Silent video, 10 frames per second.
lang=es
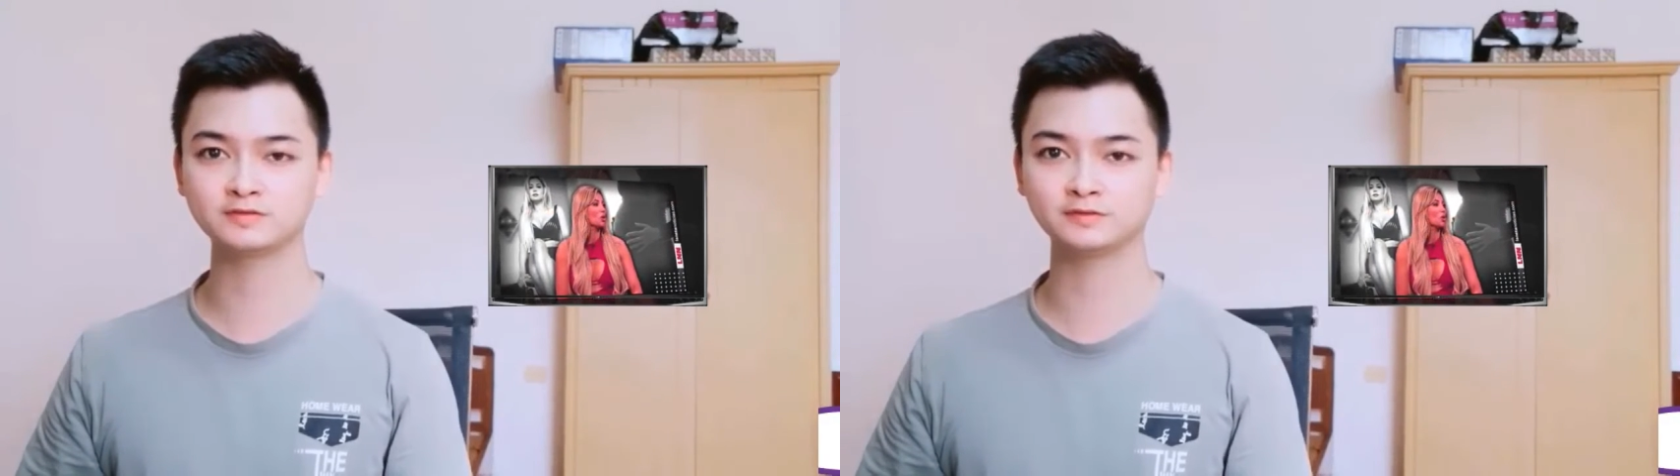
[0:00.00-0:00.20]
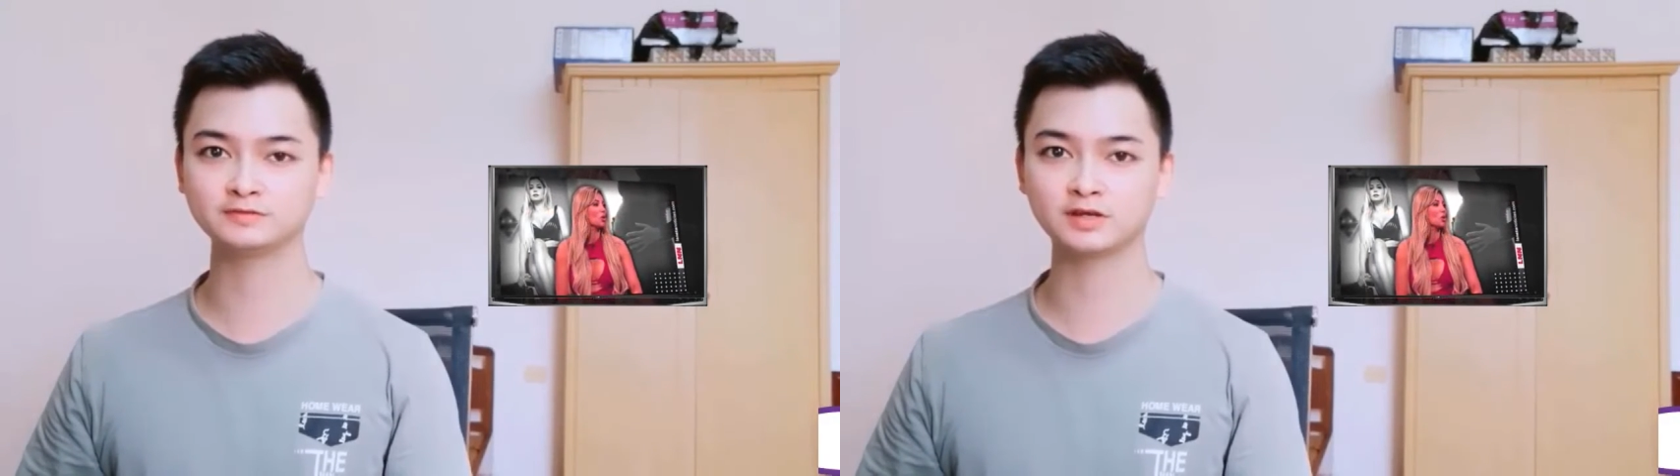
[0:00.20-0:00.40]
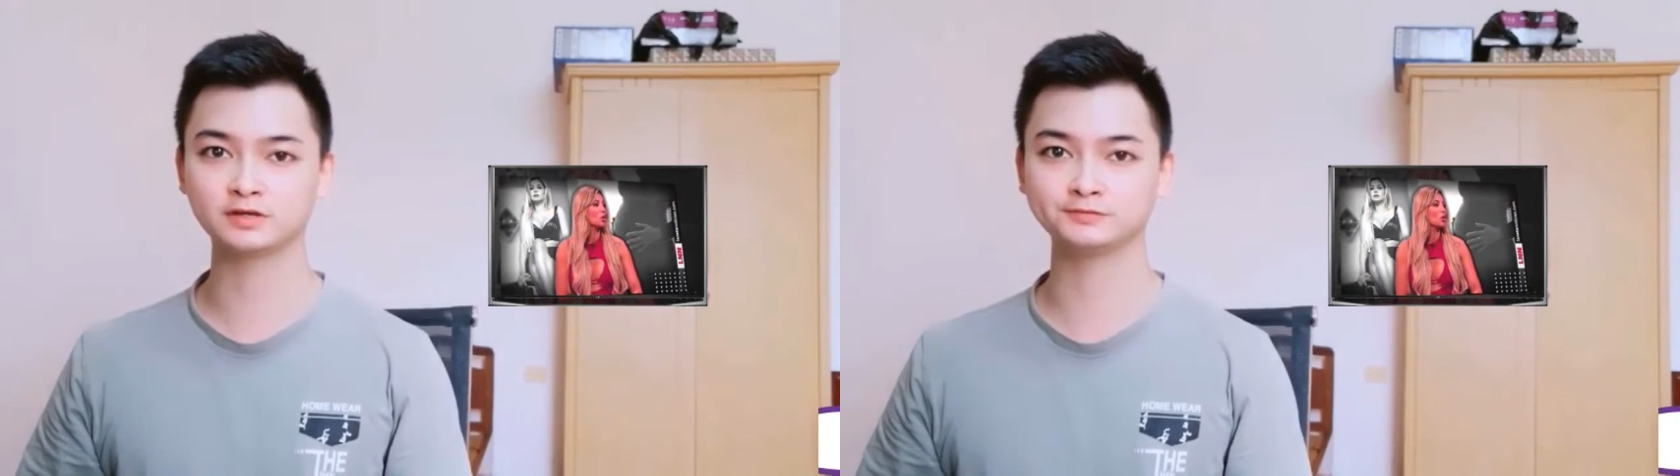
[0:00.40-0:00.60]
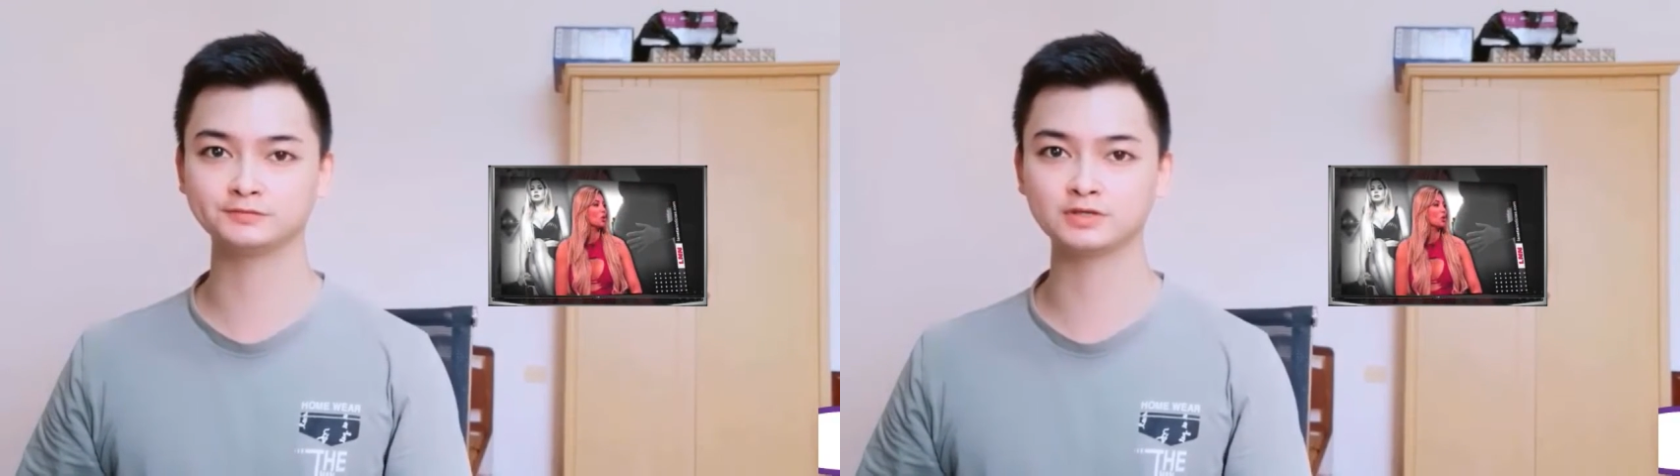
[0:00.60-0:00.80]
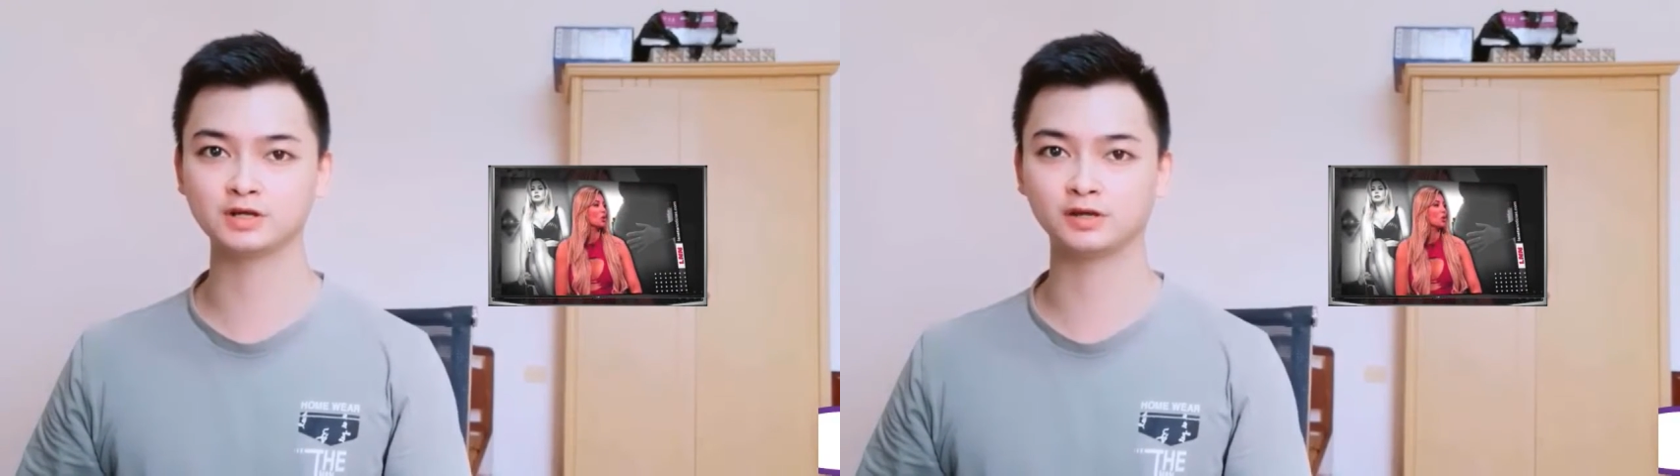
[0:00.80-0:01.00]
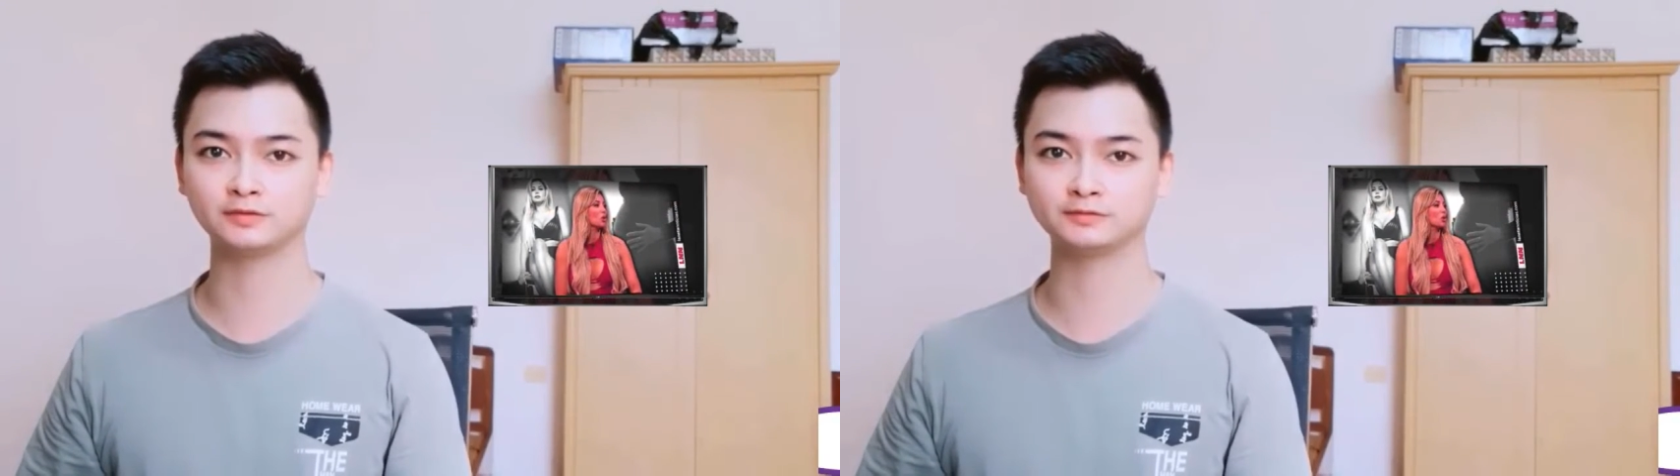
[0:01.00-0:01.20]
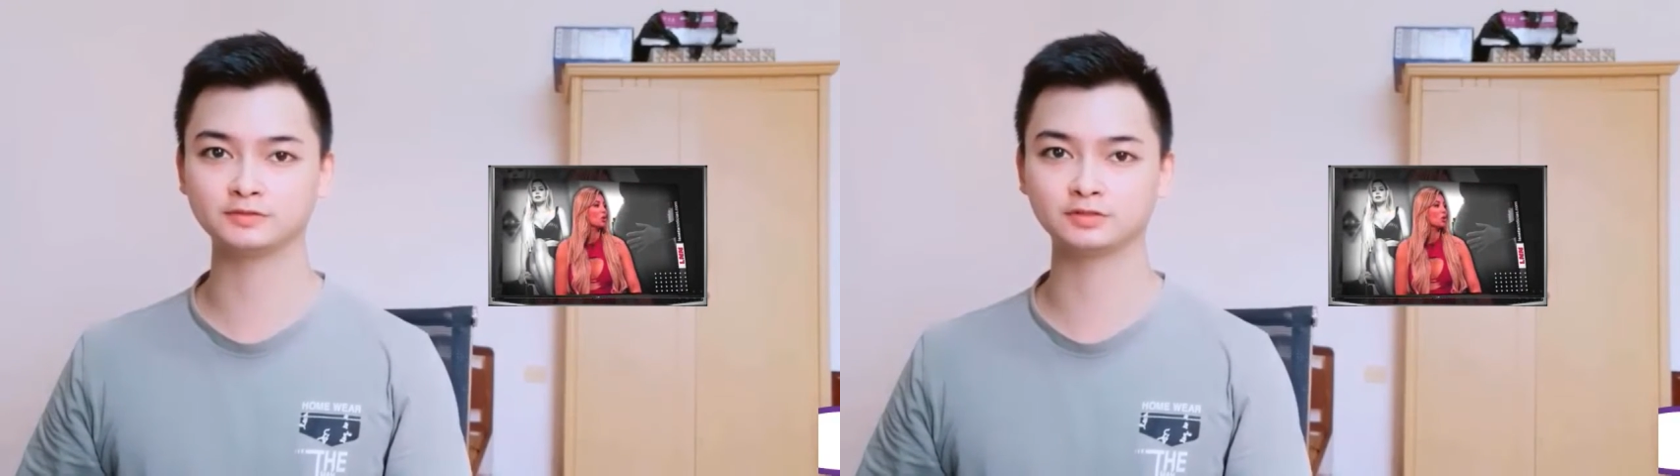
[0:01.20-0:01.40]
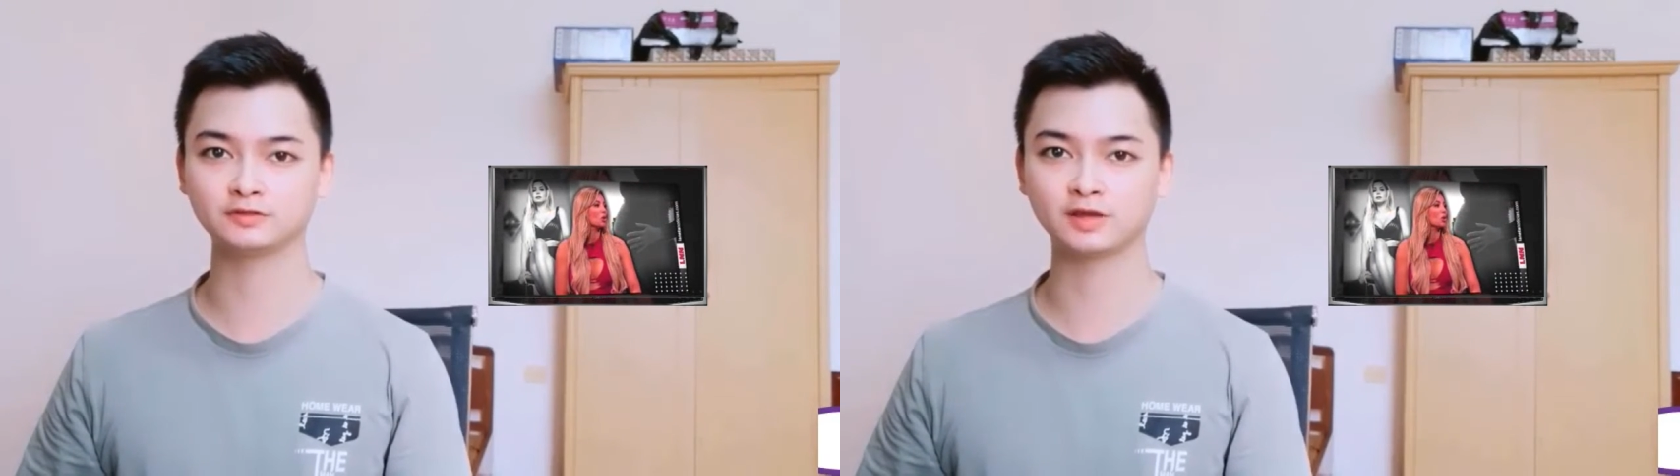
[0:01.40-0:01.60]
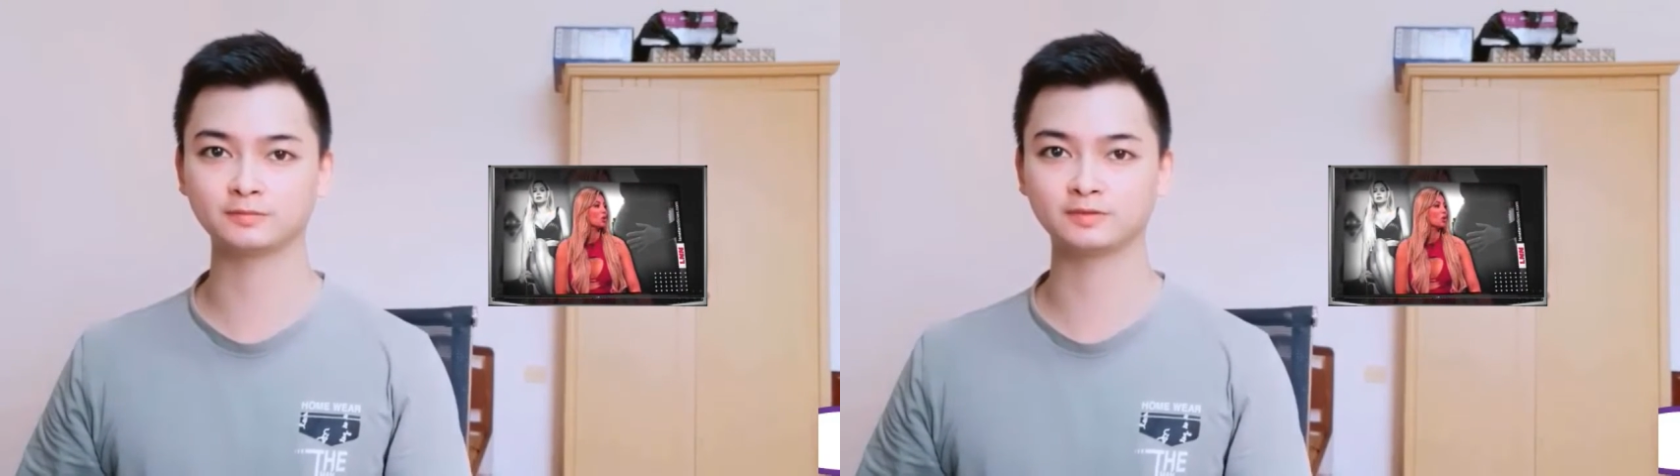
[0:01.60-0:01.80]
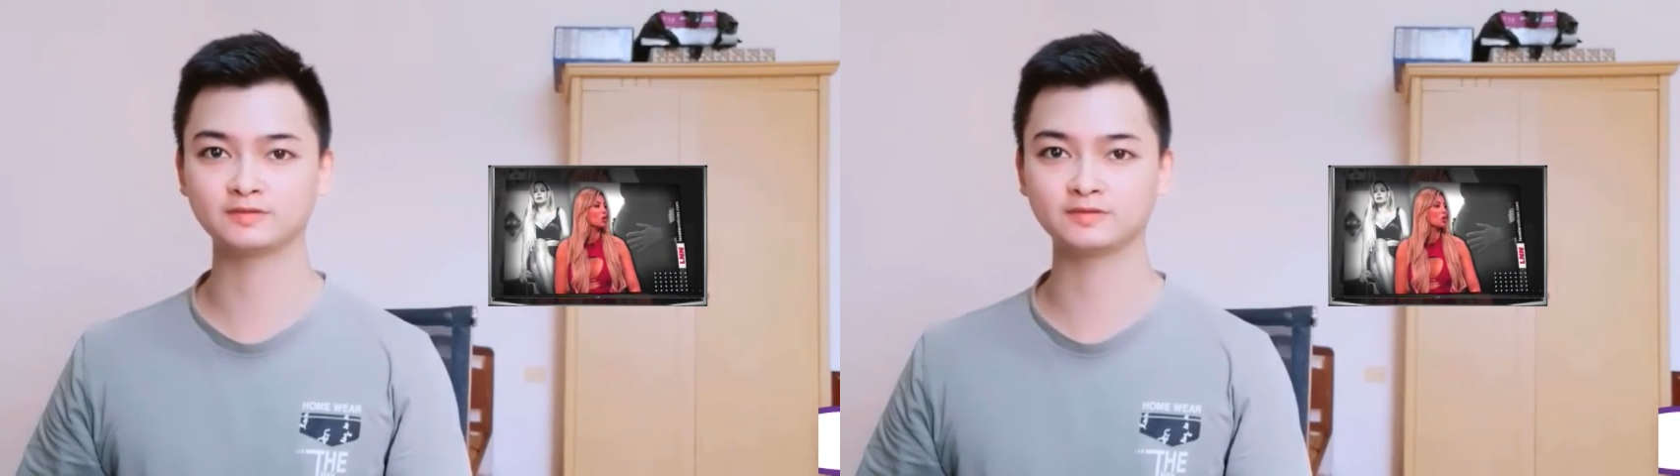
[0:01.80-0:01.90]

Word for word: pensar en quitarse la vida.